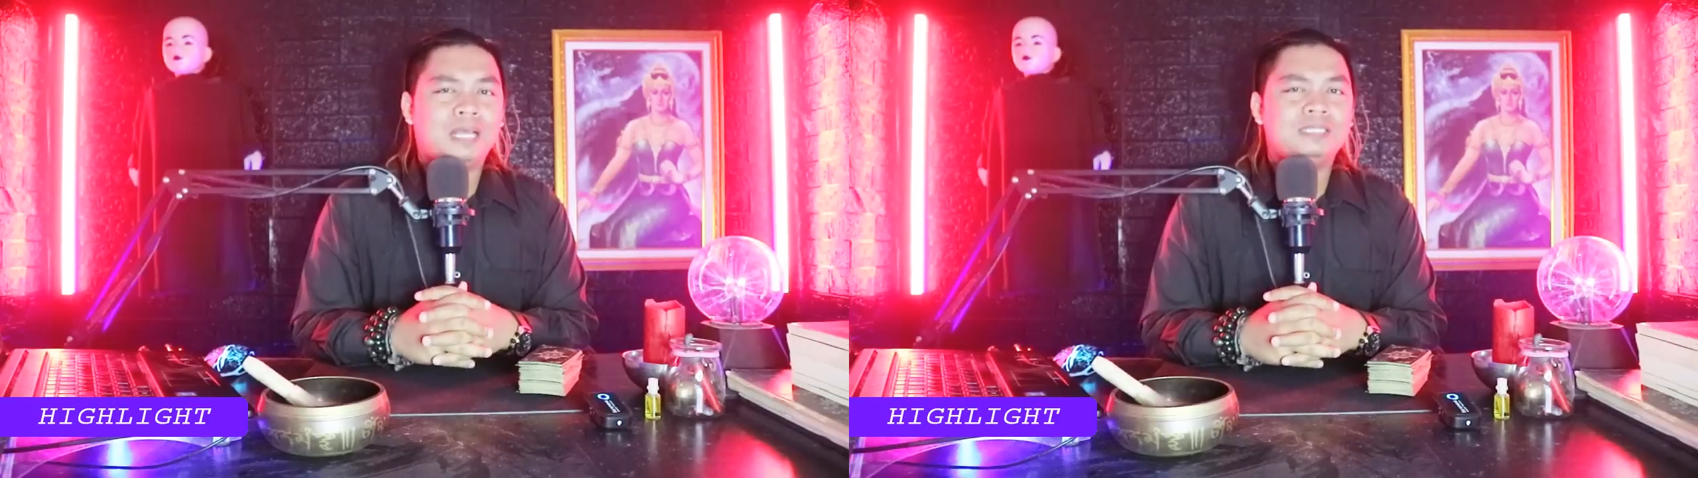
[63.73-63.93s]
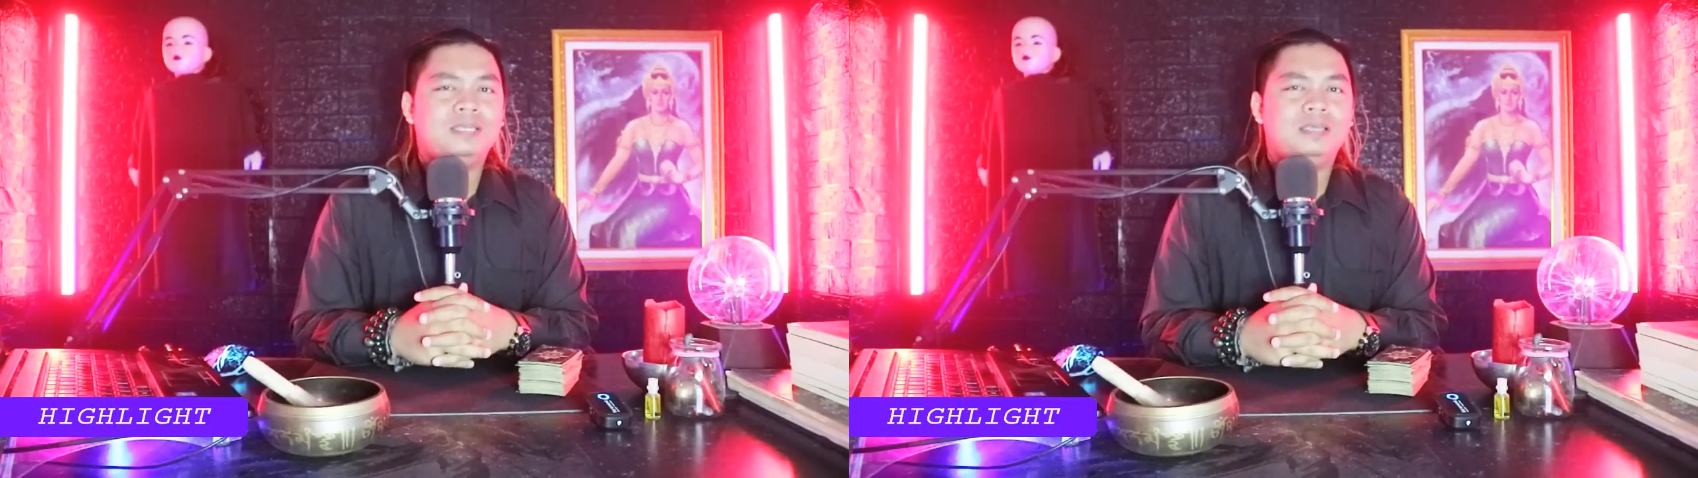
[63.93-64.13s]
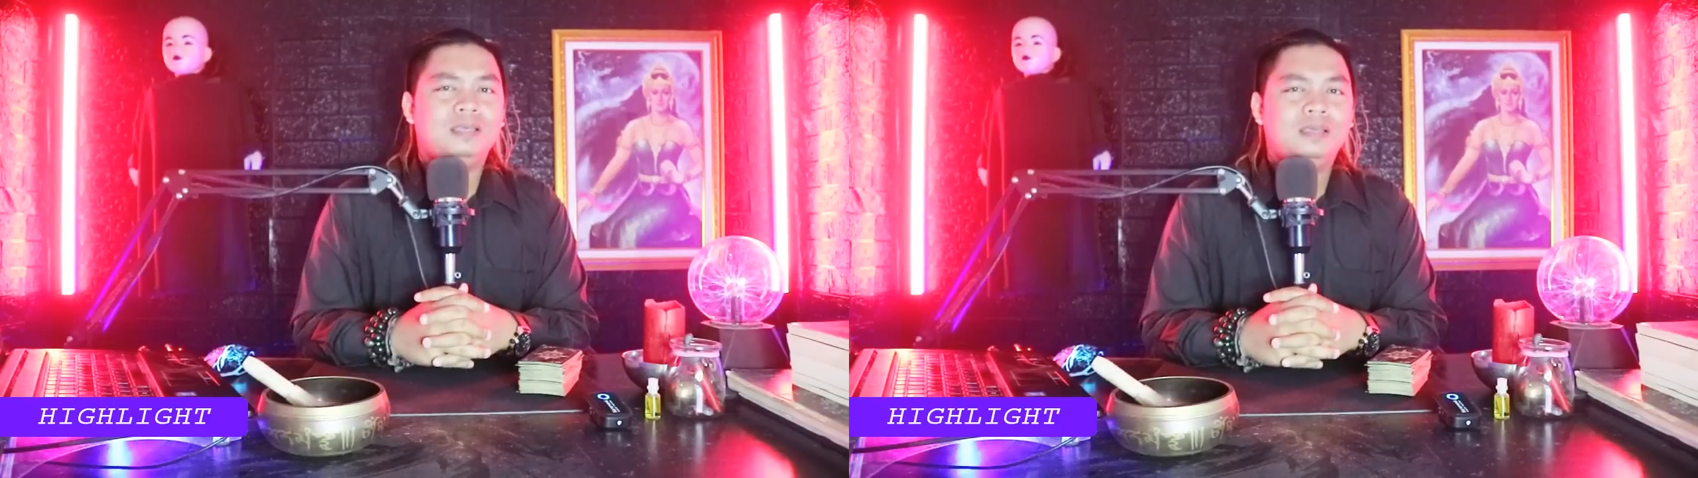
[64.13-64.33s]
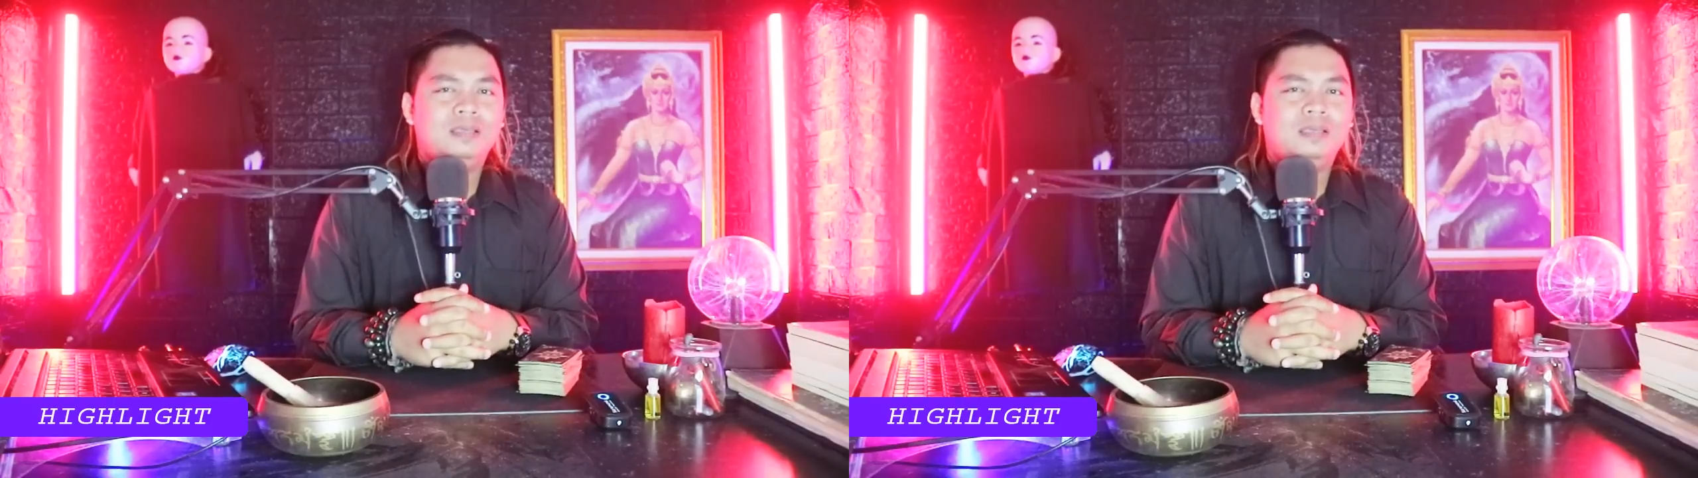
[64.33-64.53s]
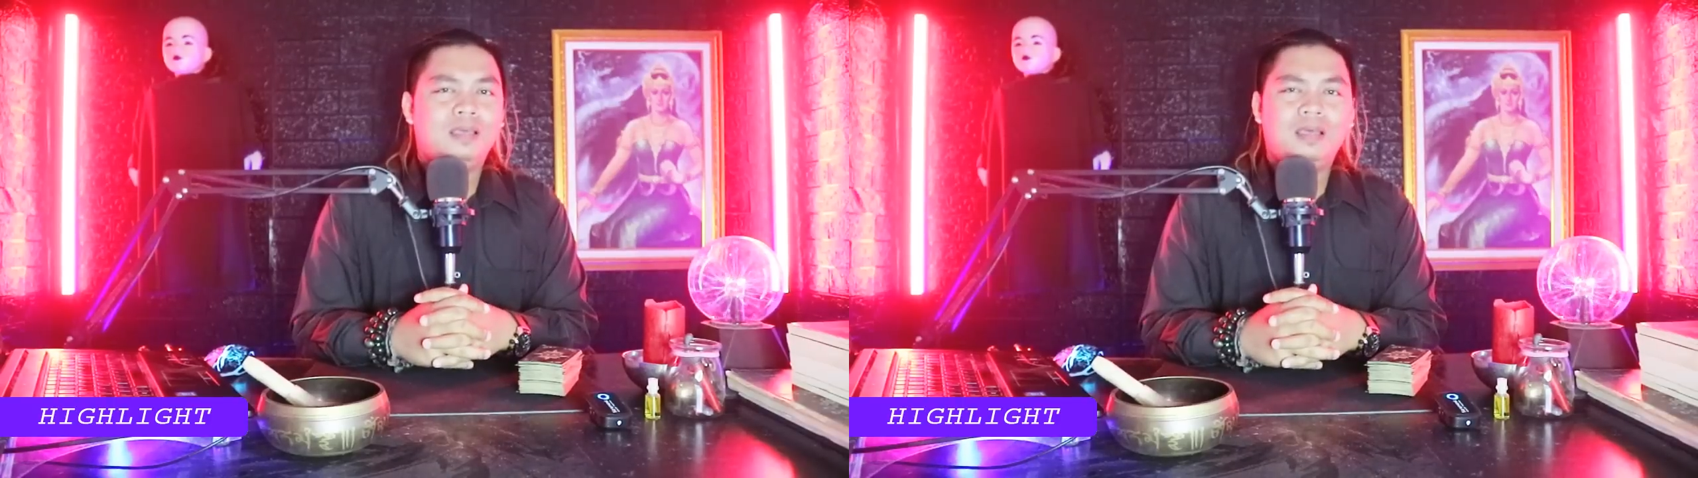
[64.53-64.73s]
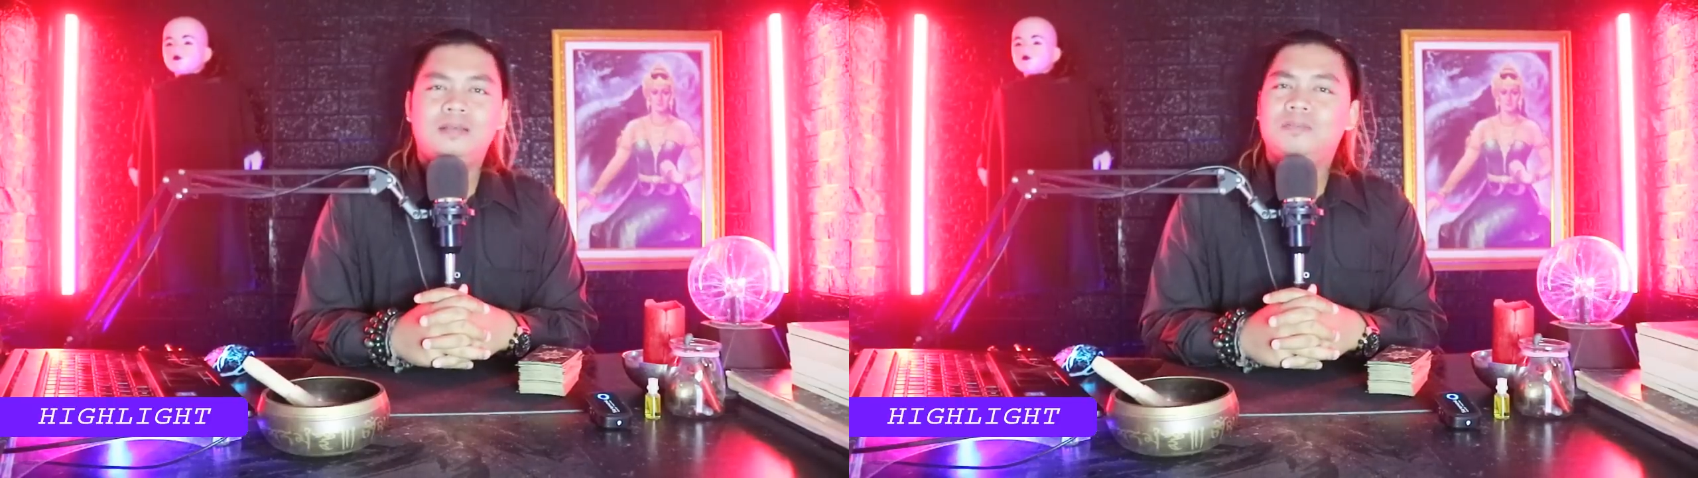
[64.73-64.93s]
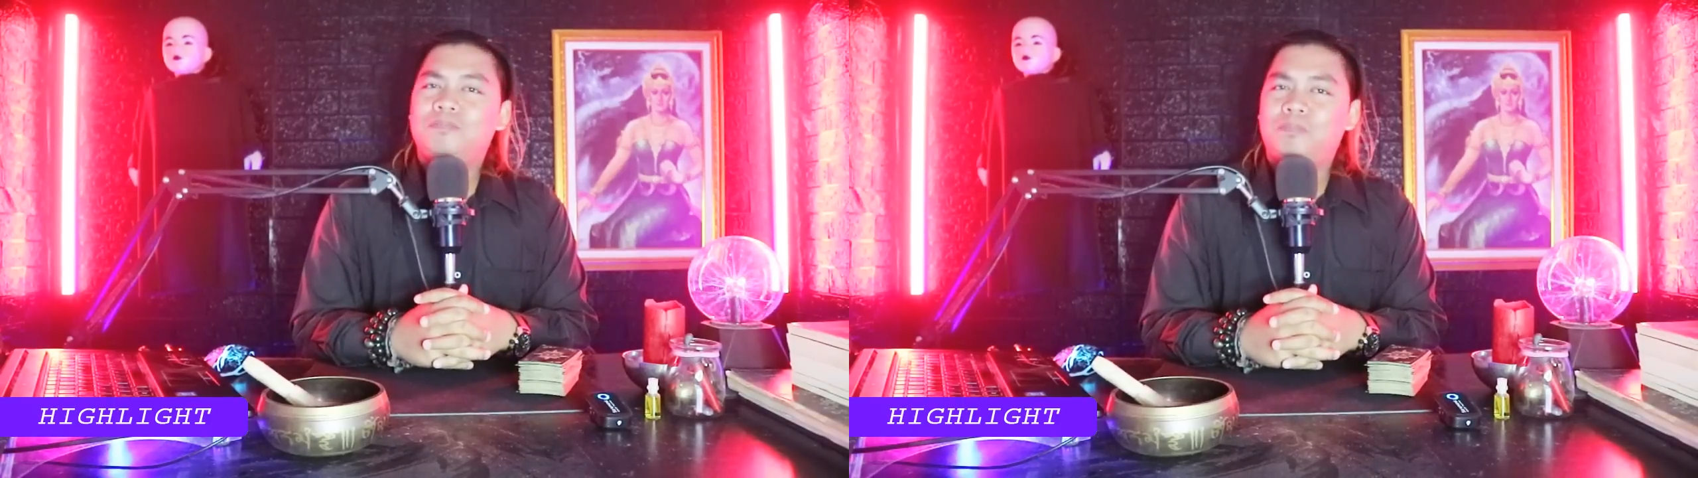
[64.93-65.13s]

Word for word: masih ya